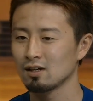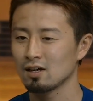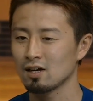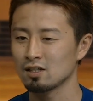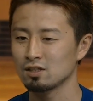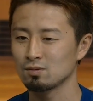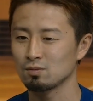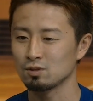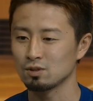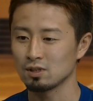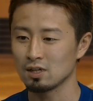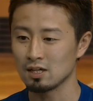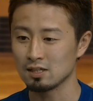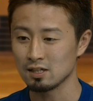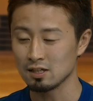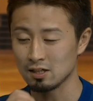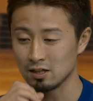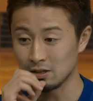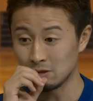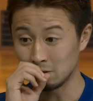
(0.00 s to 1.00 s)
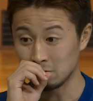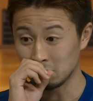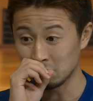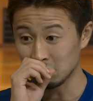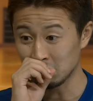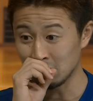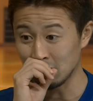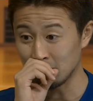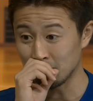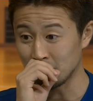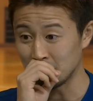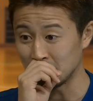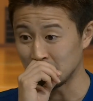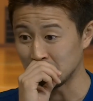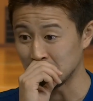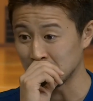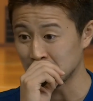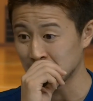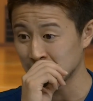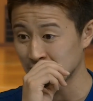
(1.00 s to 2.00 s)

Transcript: 勝ち星重ねることでやっぱり